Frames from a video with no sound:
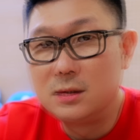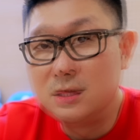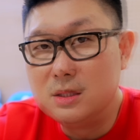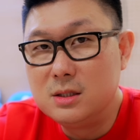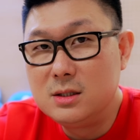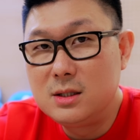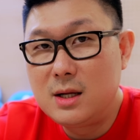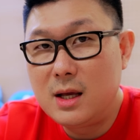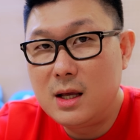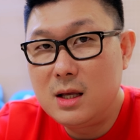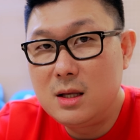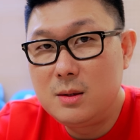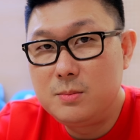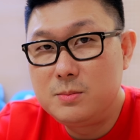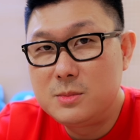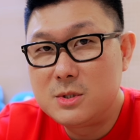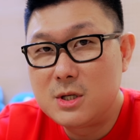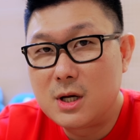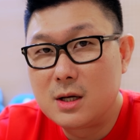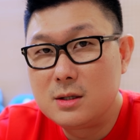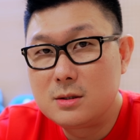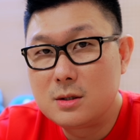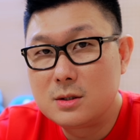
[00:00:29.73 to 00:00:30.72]
의뢰의
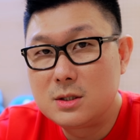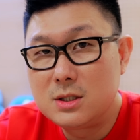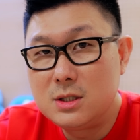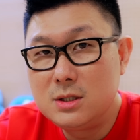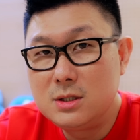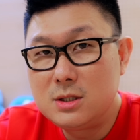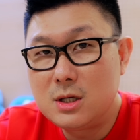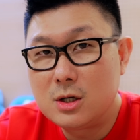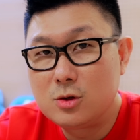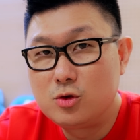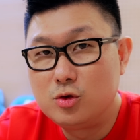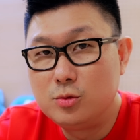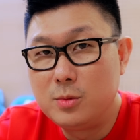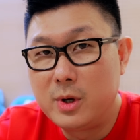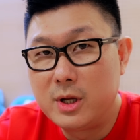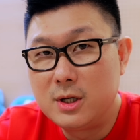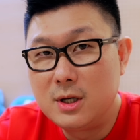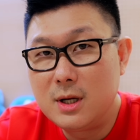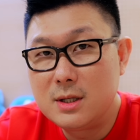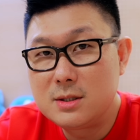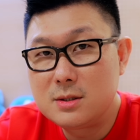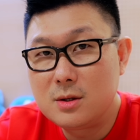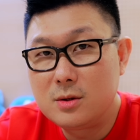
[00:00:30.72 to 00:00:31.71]
입장에서 신차
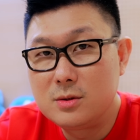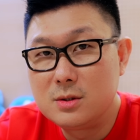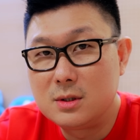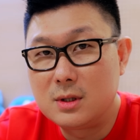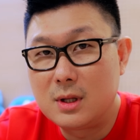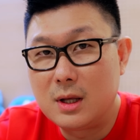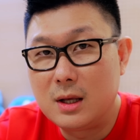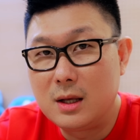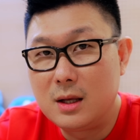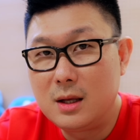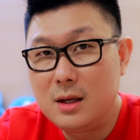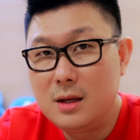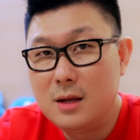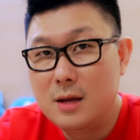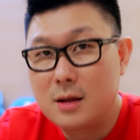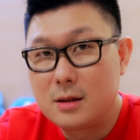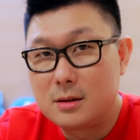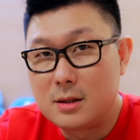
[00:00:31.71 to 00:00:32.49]
구매를 했었는데